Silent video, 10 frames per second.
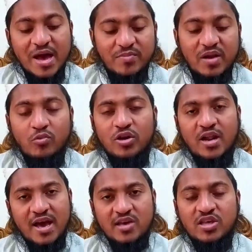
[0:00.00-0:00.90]
আপনার
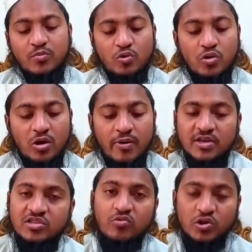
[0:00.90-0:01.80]
মনের আশা পূরণ
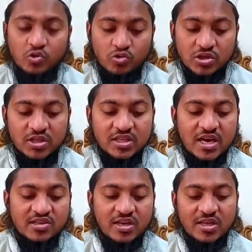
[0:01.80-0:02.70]
হওয়ার জীবনে সুখ শান্তি
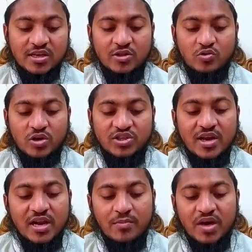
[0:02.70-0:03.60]
আসার ইঙ্গিত করে
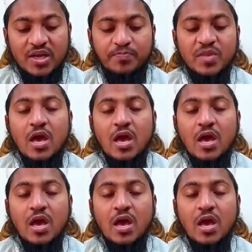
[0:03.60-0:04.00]
চার নম্বরে